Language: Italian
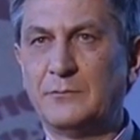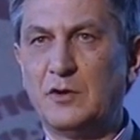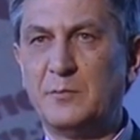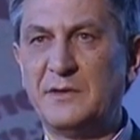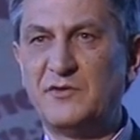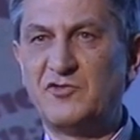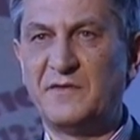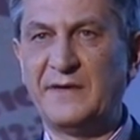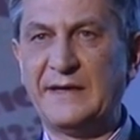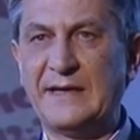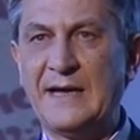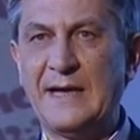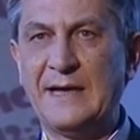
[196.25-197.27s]
come diceva
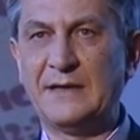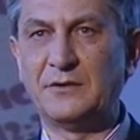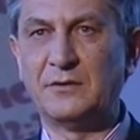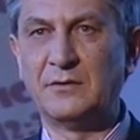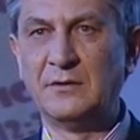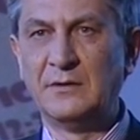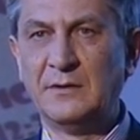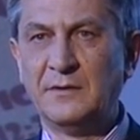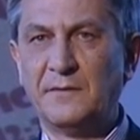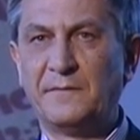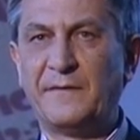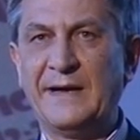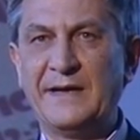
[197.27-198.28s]
Riccardo,
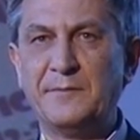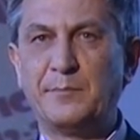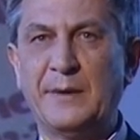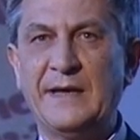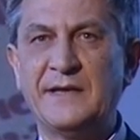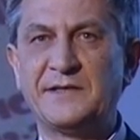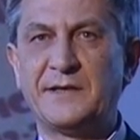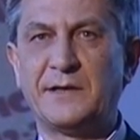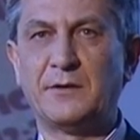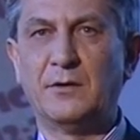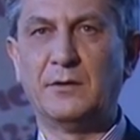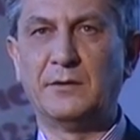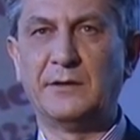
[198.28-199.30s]
fare impresa
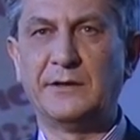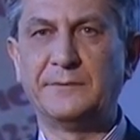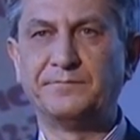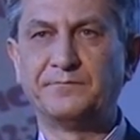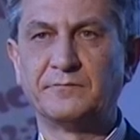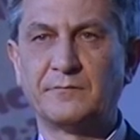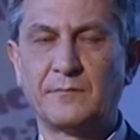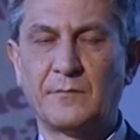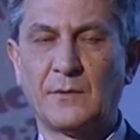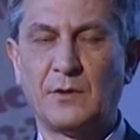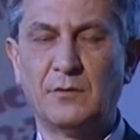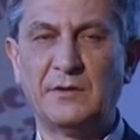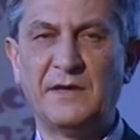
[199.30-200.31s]
con,
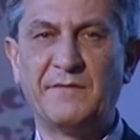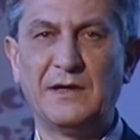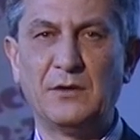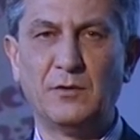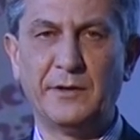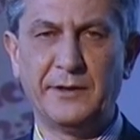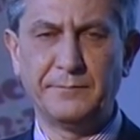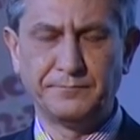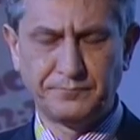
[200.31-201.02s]
con, dei valori,